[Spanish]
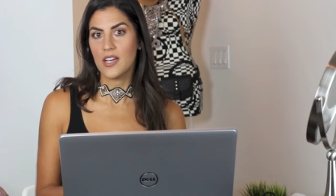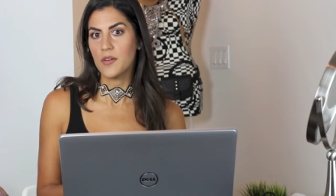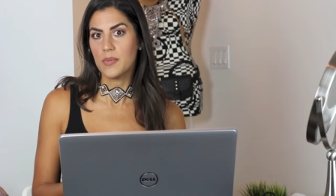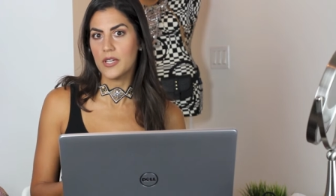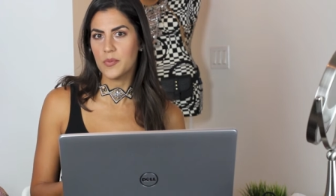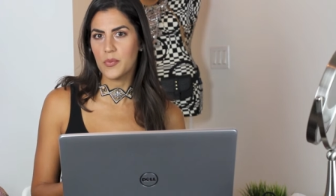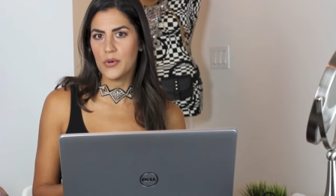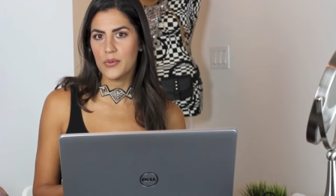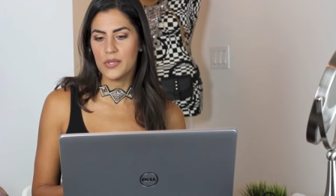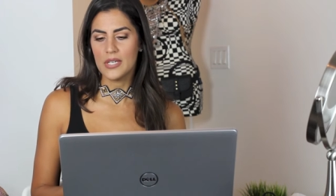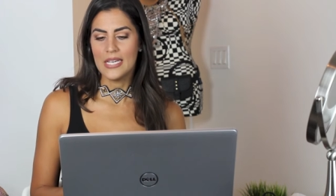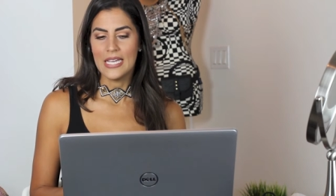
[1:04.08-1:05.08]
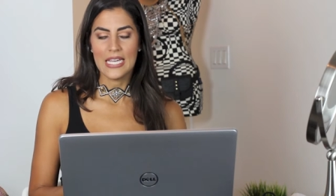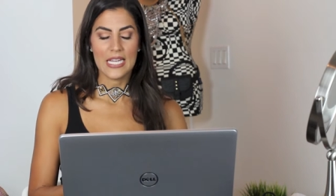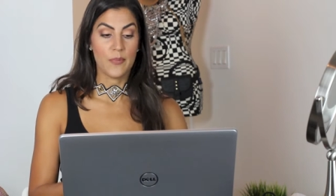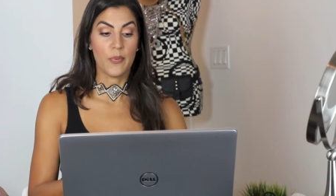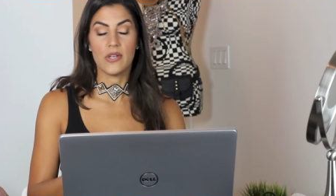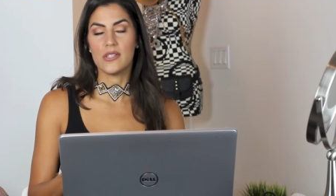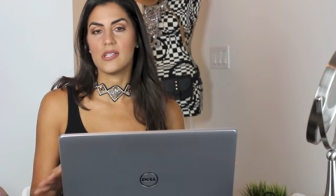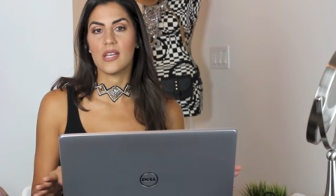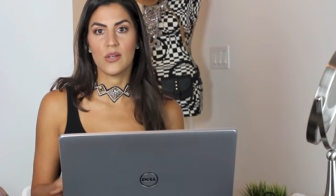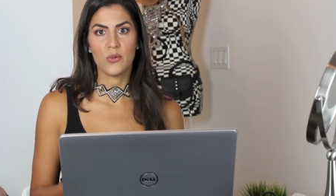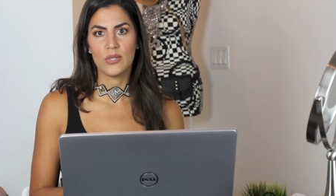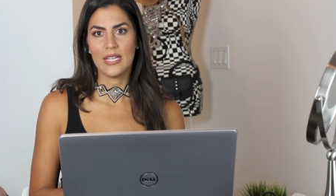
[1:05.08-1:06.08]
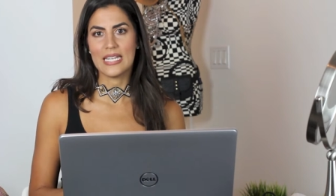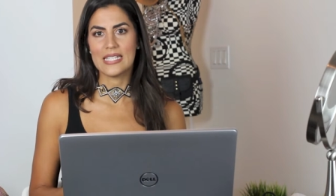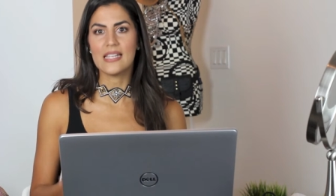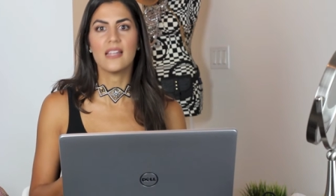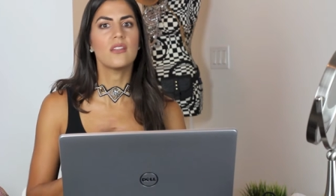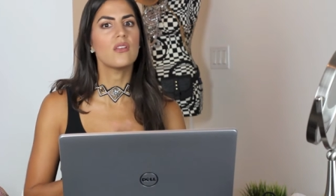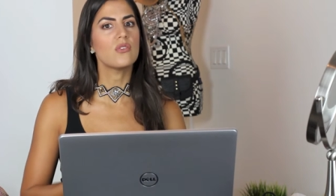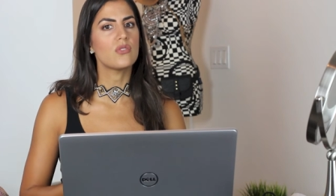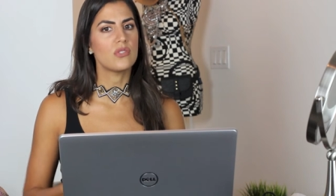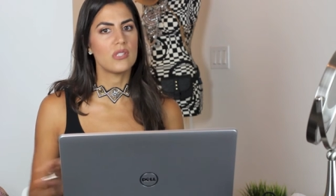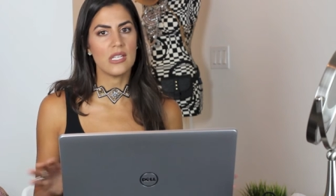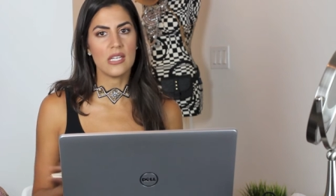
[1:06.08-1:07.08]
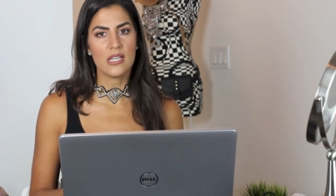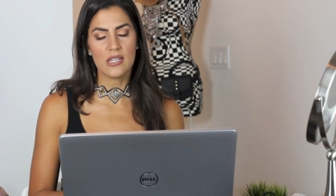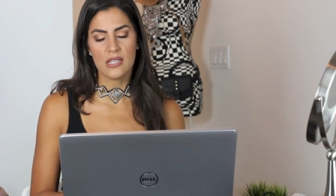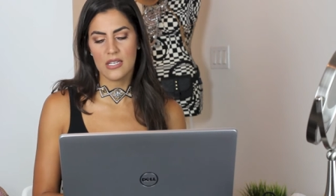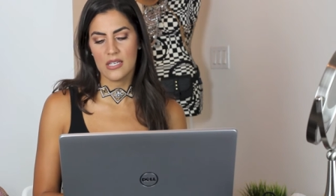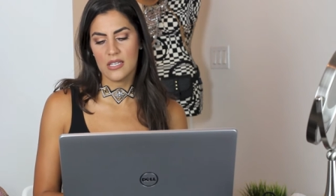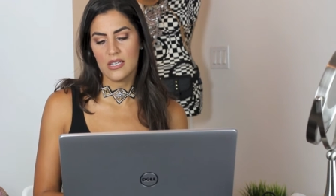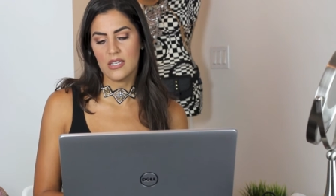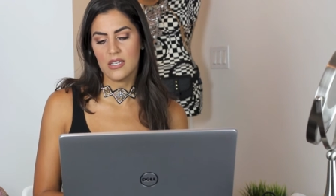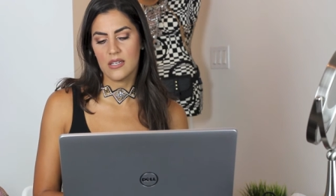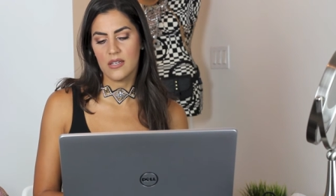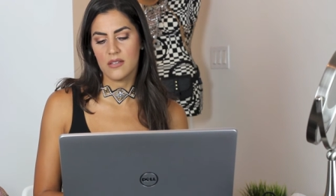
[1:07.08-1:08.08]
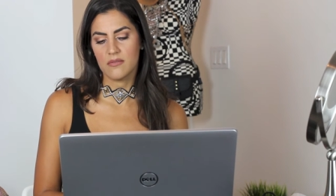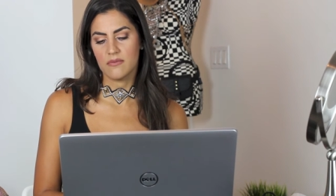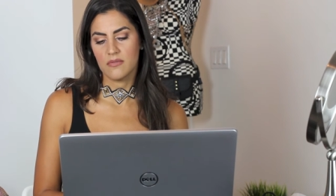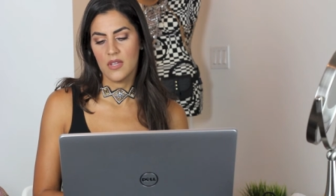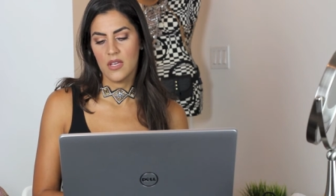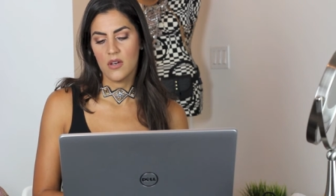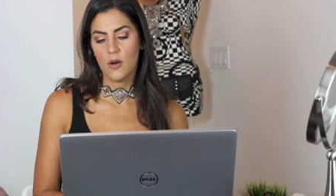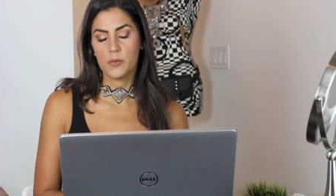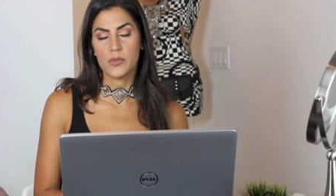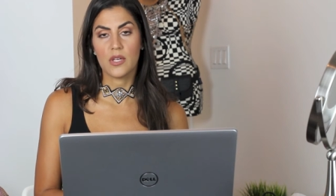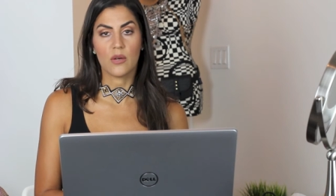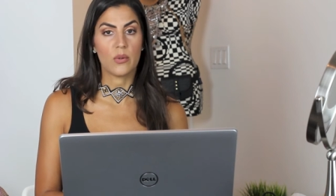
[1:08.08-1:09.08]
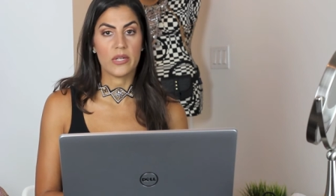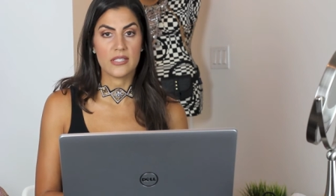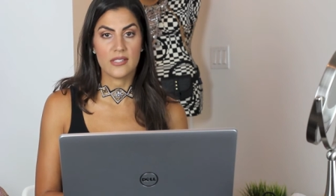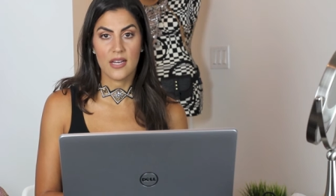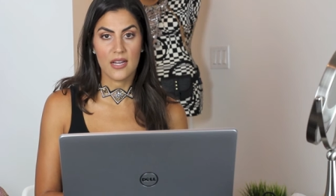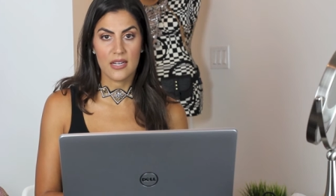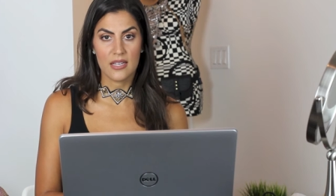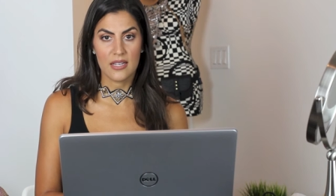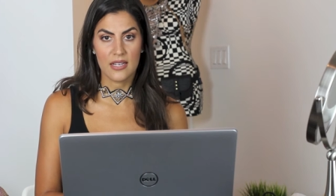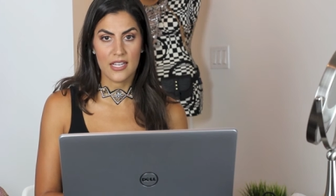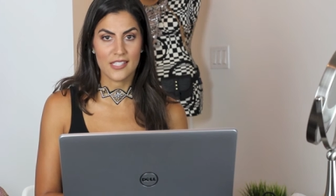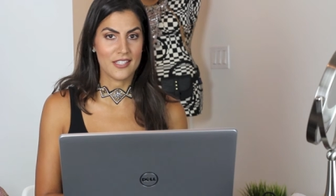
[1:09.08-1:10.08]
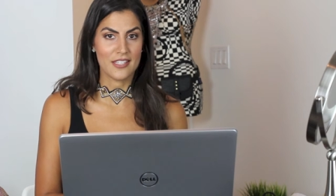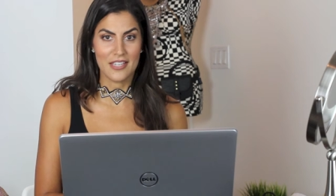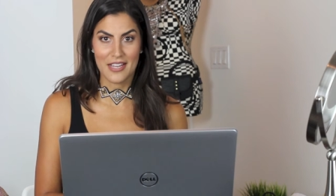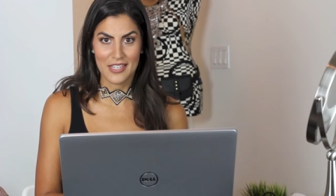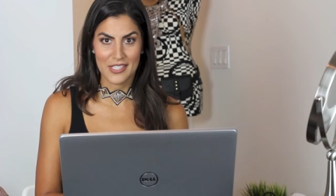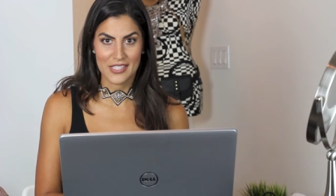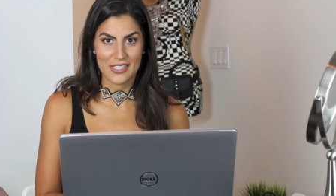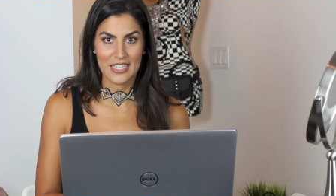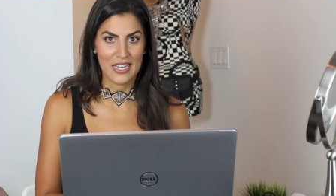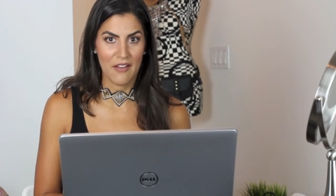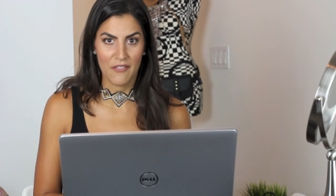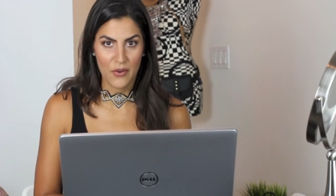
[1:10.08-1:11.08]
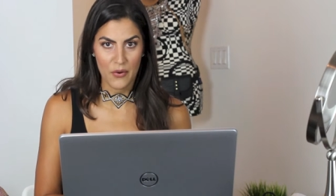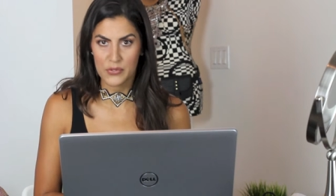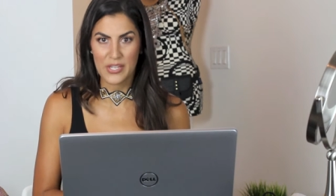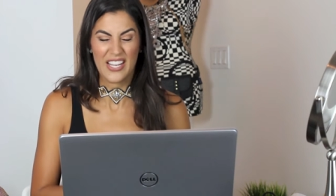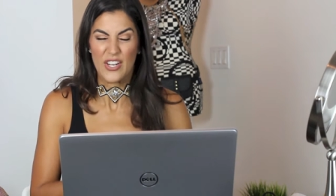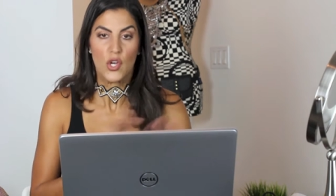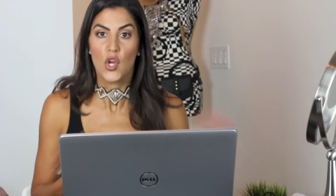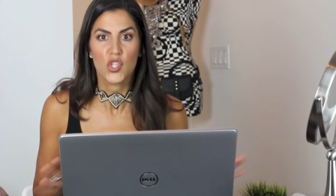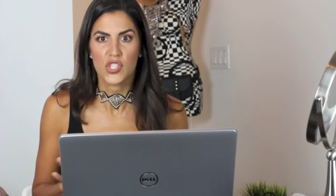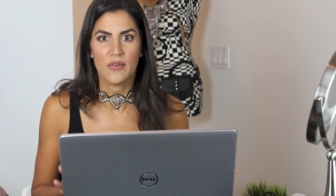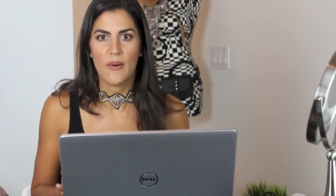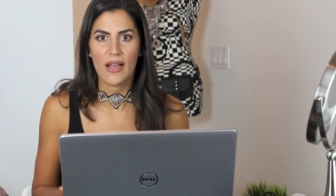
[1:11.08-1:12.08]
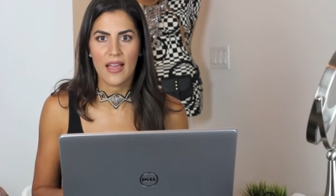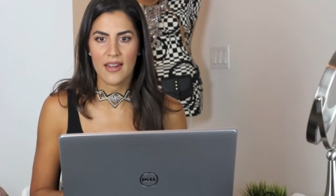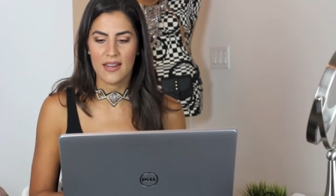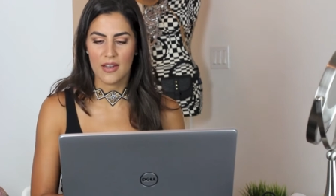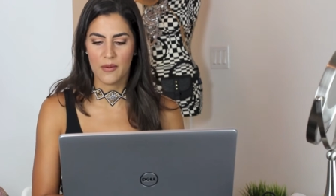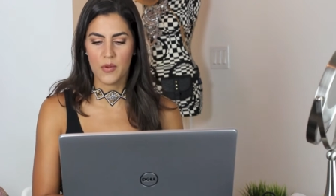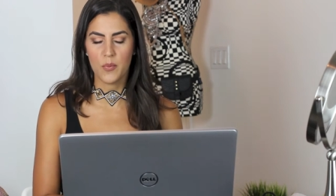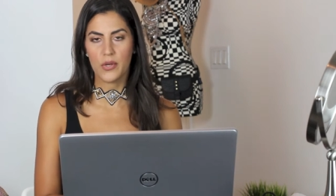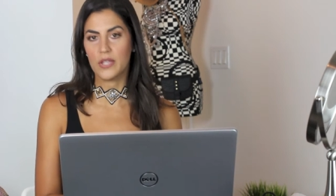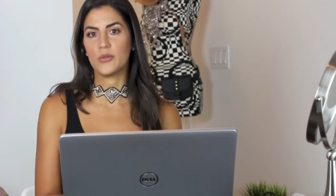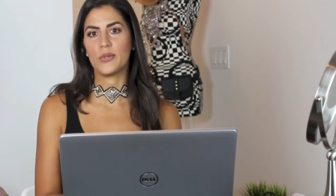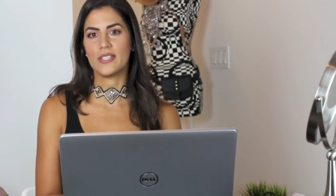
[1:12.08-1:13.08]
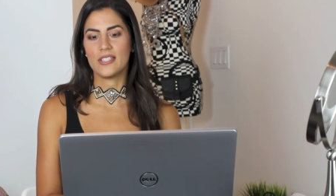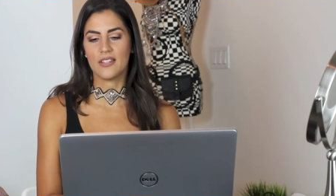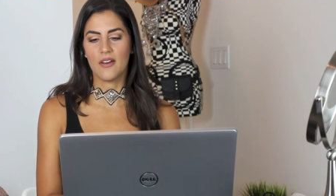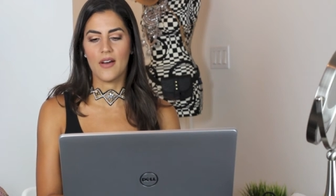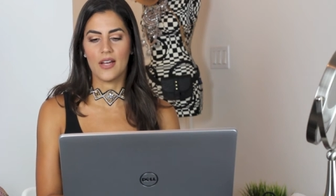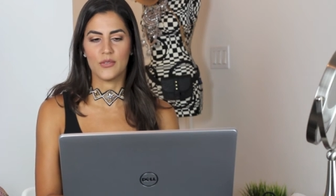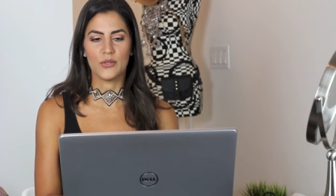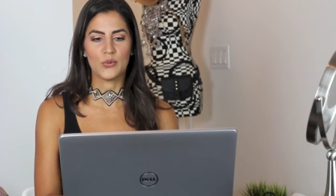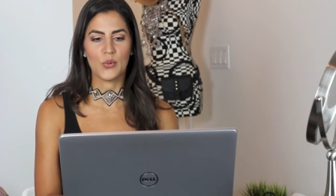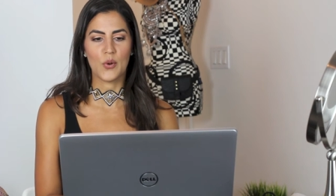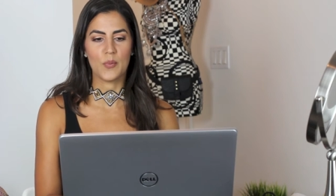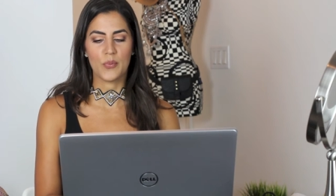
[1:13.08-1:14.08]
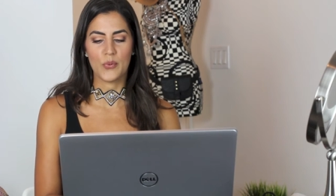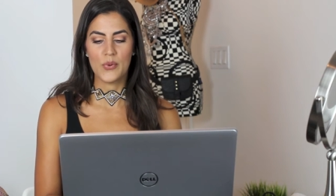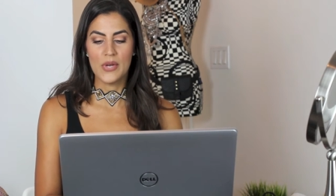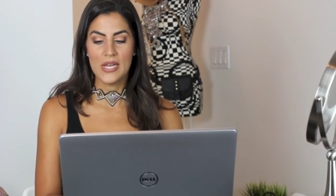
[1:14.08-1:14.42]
Airplane Mode y puedes seguir utilizando sin eh, obstaculizar las señales del avión. O sea que no se va a caer el avión porque tú estás trabajando en tu compu.